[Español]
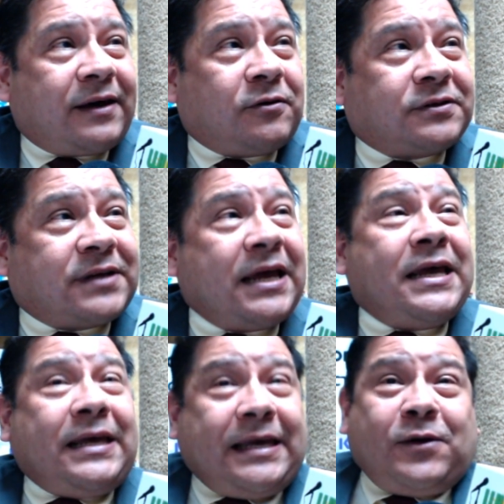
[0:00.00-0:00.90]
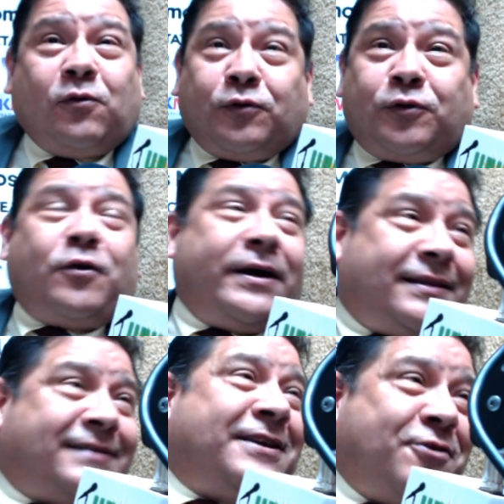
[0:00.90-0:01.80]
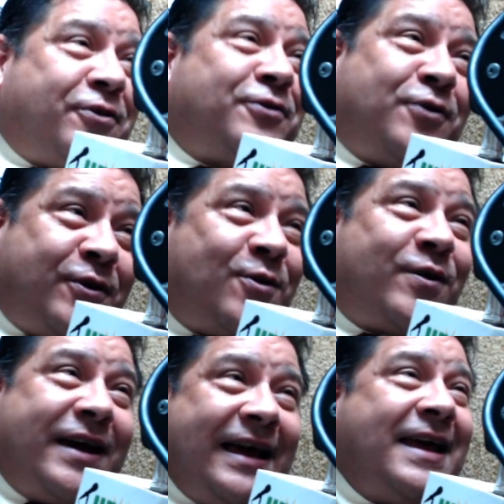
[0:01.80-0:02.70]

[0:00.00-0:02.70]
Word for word: cosas. Y junto a este señor, yo creo que